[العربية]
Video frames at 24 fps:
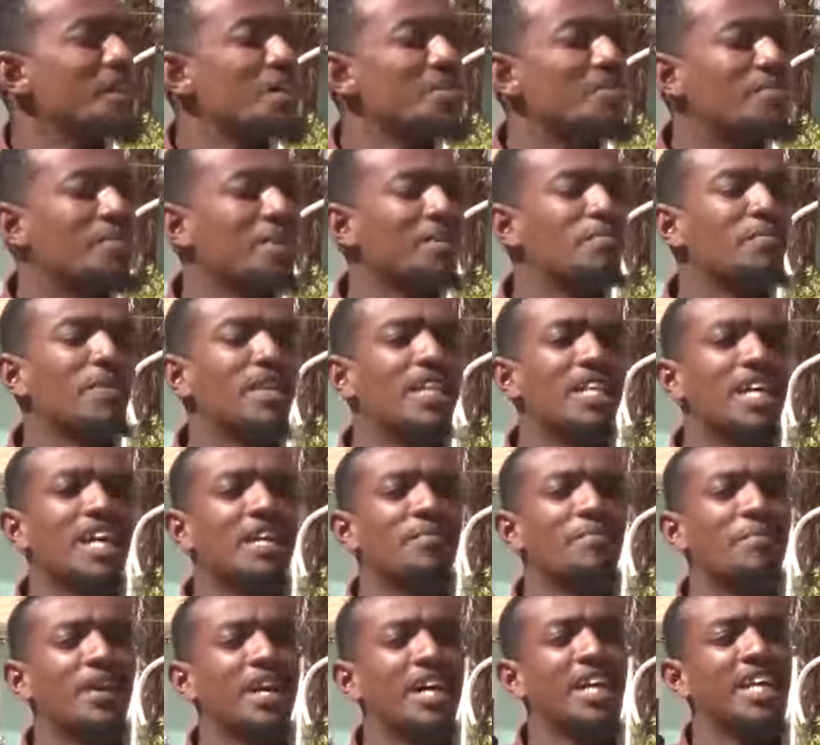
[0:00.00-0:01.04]
بتمناك
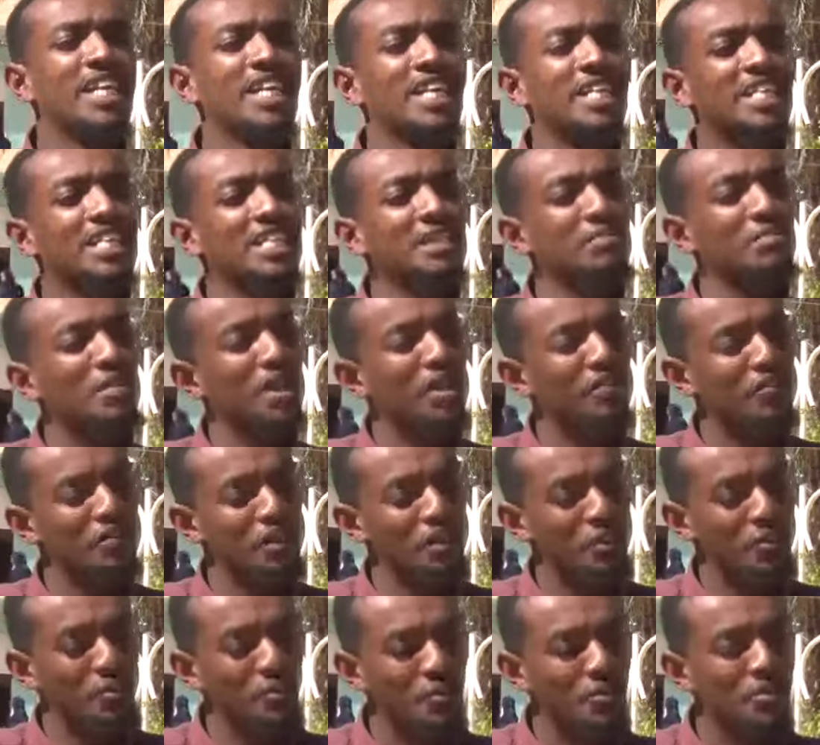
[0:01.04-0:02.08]
معايا السمحة
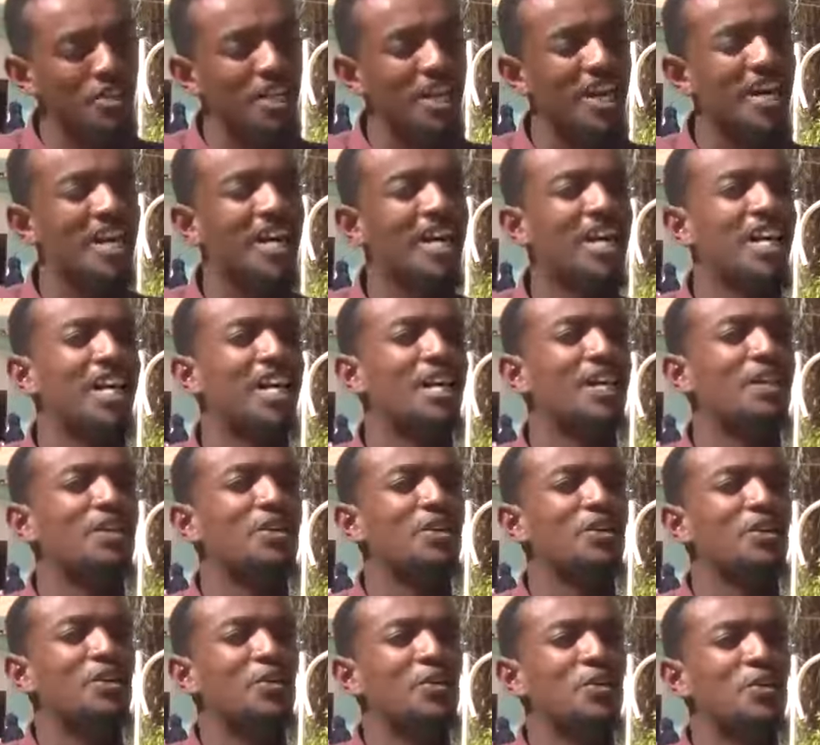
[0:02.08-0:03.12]
في كل ساعة
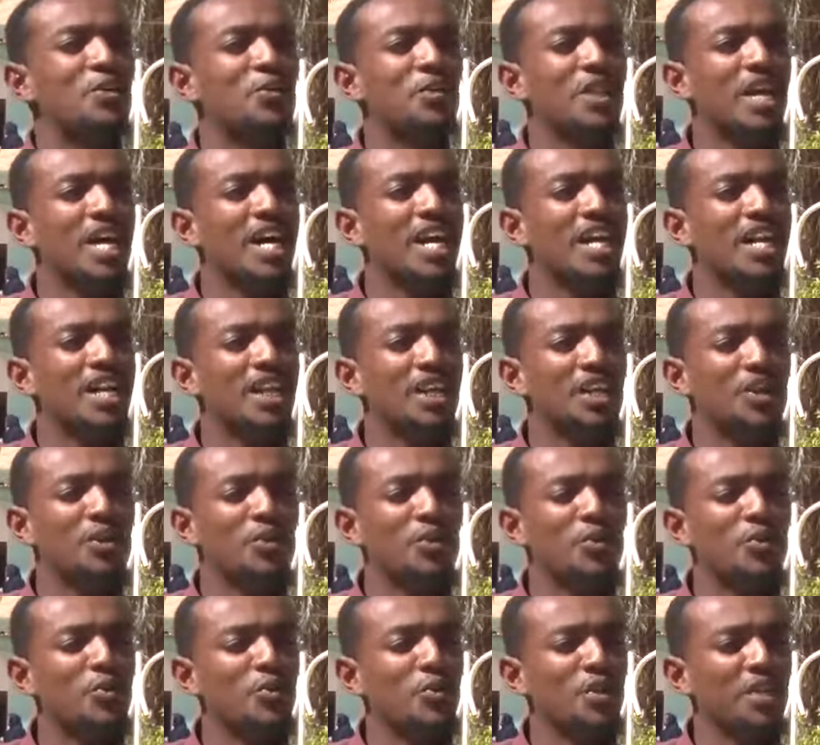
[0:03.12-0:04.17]
ودايرك
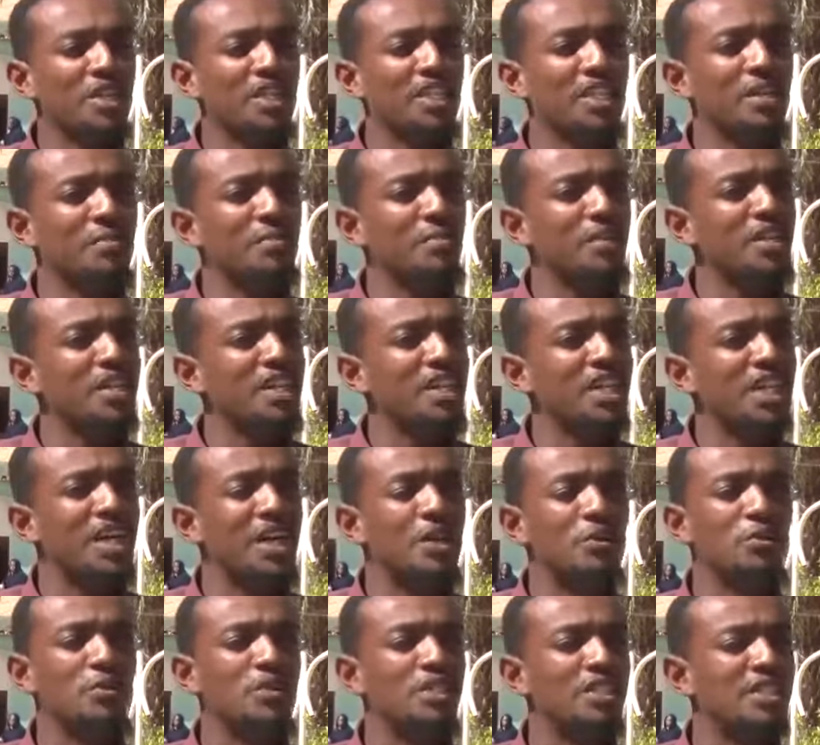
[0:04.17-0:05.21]
روحي تبريها
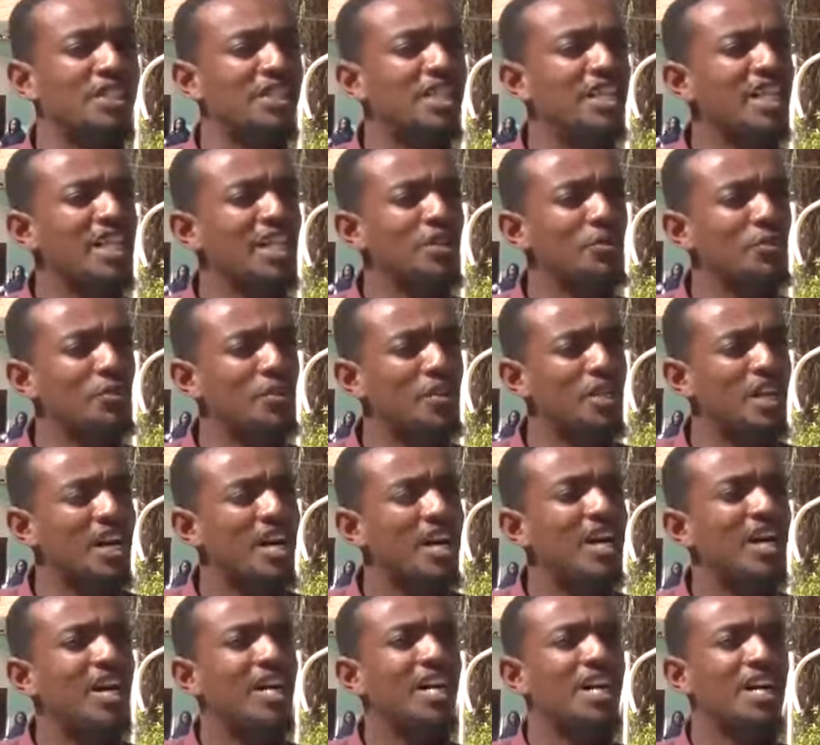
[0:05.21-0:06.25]
وتزيلي
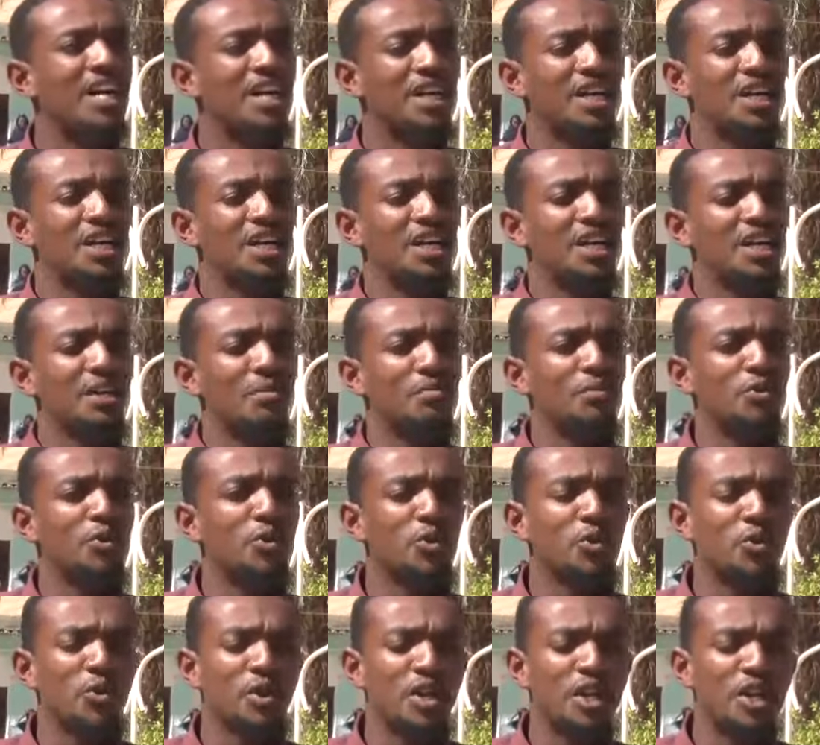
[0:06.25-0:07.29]
وجاعة من
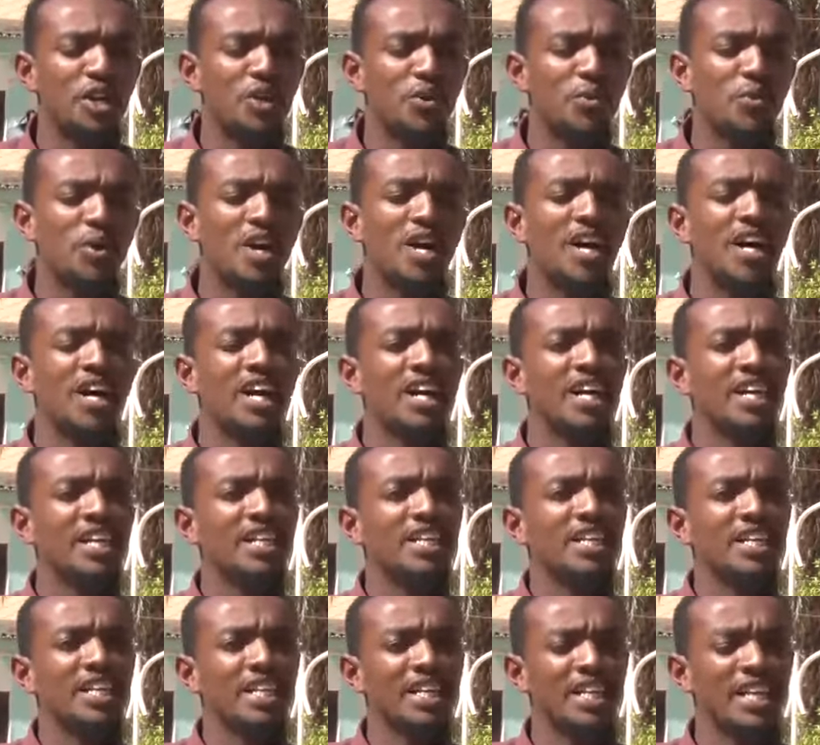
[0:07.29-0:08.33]
كتر النواح
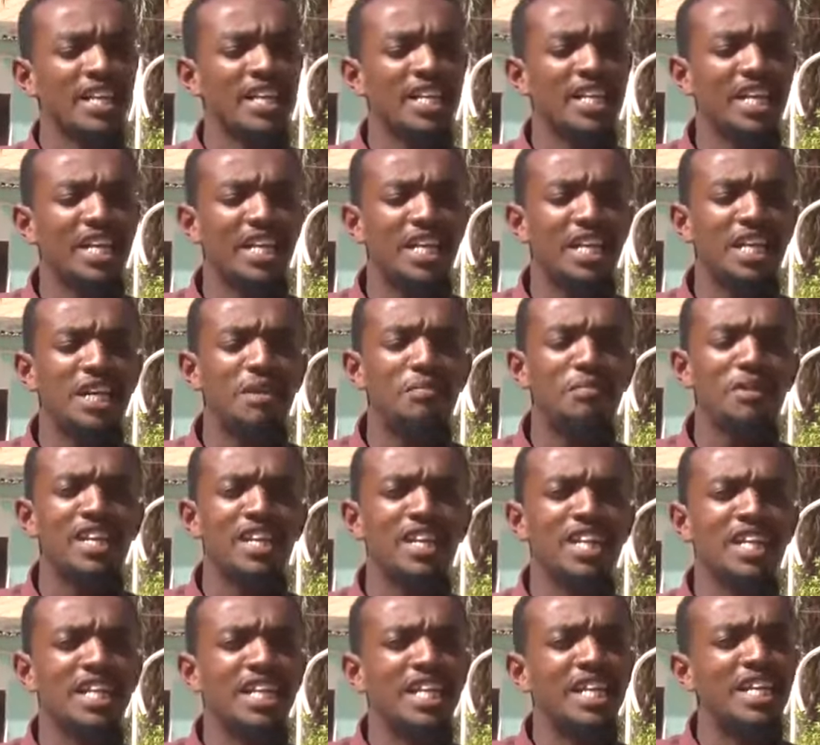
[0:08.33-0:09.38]
عيني
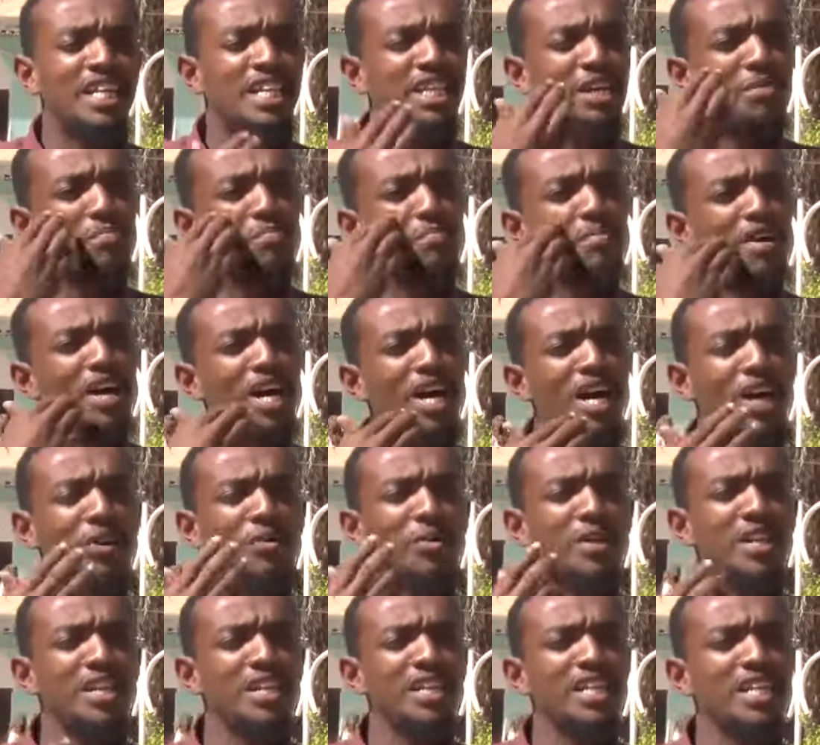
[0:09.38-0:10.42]
كمل دماعة
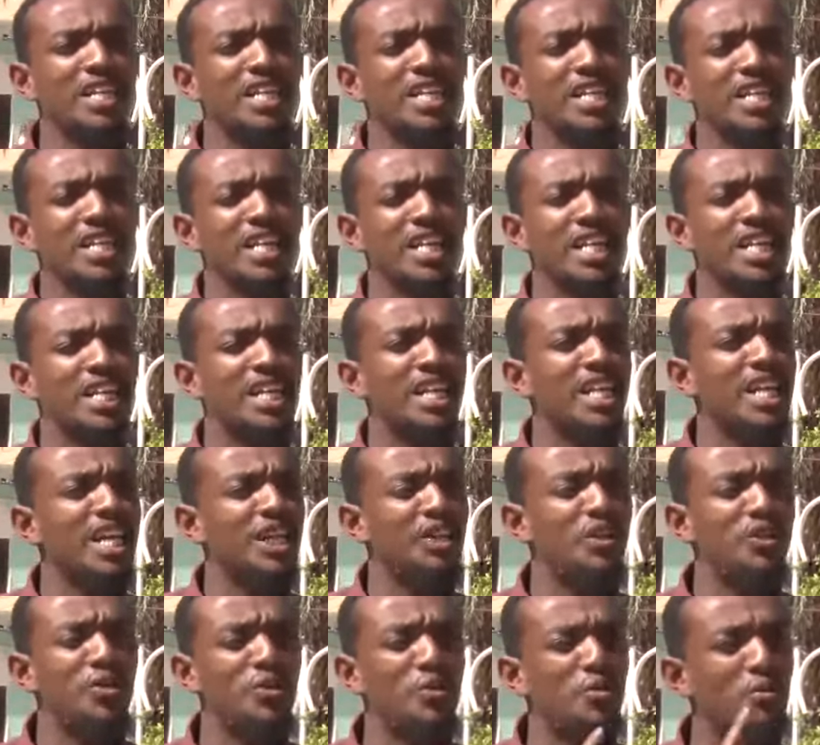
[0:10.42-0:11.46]
وأنا انجنيت لا
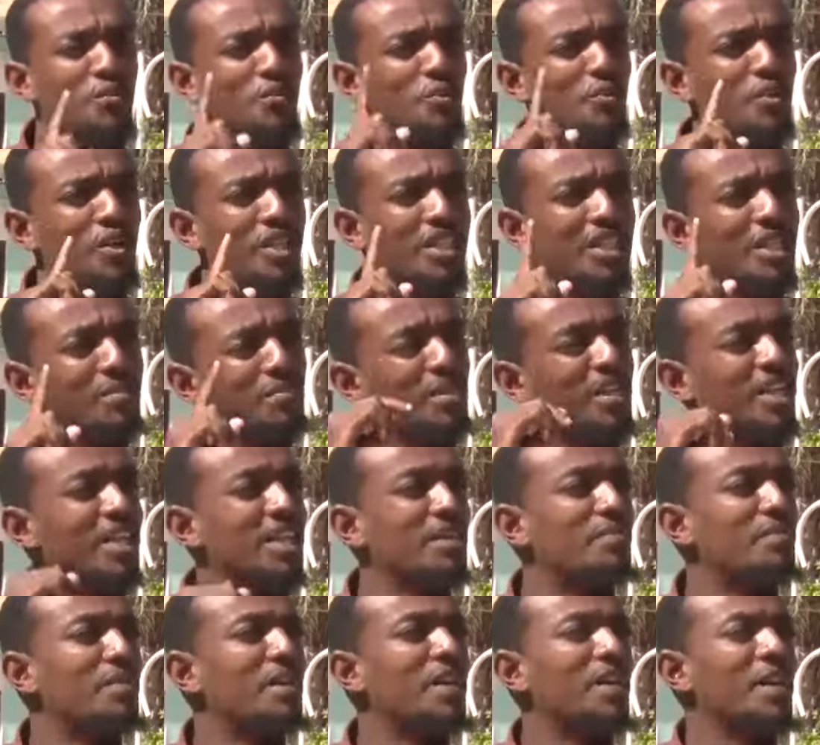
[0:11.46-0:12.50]
تلوموني تب يا
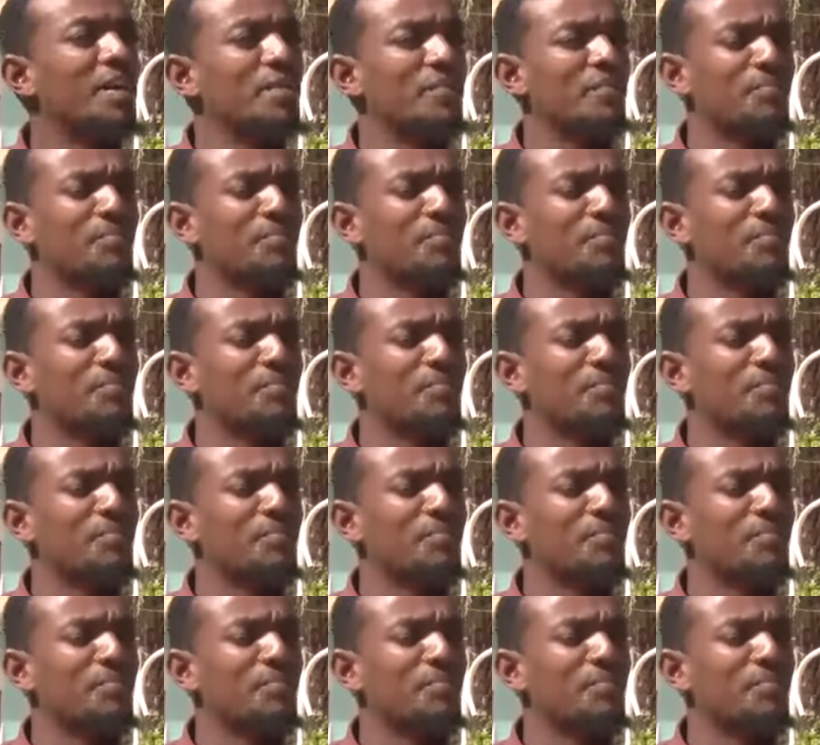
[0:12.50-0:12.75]
جماعة